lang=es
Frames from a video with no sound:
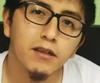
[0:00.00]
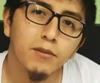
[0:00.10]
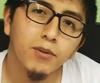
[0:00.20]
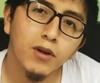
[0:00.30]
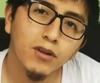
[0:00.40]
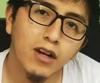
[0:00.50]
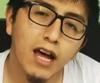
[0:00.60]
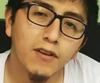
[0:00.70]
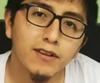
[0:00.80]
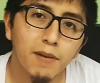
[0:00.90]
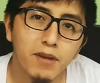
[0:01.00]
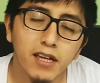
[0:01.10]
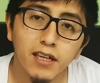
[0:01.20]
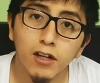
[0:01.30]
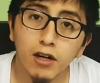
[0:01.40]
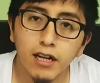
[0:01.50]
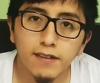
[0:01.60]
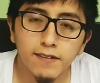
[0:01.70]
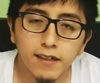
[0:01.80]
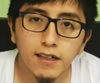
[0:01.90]
Por otro lado, también quiero
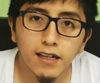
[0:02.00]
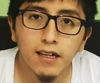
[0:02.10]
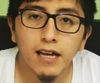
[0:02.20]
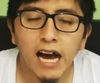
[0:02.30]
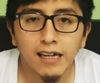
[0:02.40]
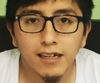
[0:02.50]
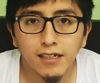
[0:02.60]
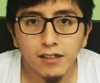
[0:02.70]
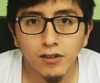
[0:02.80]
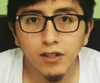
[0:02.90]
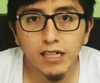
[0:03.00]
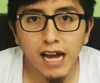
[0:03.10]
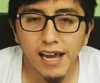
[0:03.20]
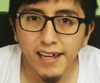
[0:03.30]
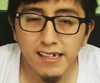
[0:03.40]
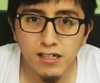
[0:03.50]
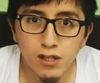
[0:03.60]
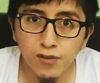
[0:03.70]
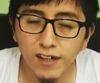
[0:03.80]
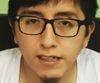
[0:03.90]
agradecer a la electrónica
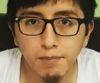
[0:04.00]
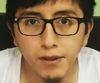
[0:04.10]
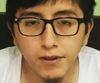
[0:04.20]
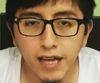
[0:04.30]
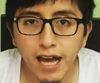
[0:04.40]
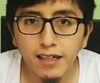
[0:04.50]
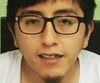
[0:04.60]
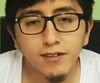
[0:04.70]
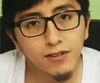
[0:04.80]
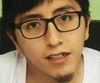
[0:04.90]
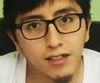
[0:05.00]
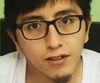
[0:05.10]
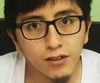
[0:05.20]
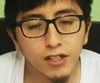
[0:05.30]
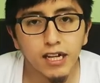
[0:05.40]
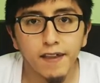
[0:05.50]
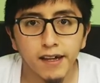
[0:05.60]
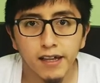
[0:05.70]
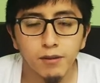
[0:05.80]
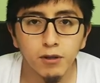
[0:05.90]
Enchúfate pero ya, que es una electrónica de
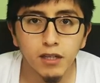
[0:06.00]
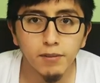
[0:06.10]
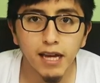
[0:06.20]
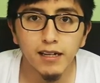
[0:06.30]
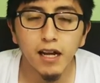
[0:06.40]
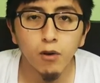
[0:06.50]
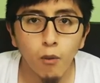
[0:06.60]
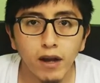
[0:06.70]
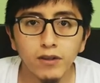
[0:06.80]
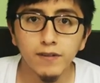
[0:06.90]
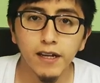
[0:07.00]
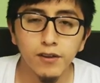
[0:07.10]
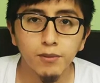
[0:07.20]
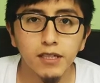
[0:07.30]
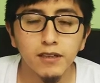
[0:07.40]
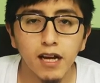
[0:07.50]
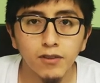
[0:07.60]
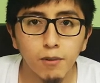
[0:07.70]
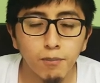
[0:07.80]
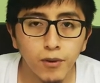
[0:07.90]
acá de Bolivia, la cual nos ha ido
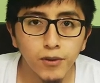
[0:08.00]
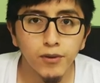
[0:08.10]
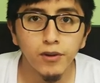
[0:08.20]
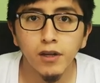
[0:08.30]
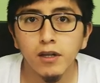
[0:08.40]
brindando apoyo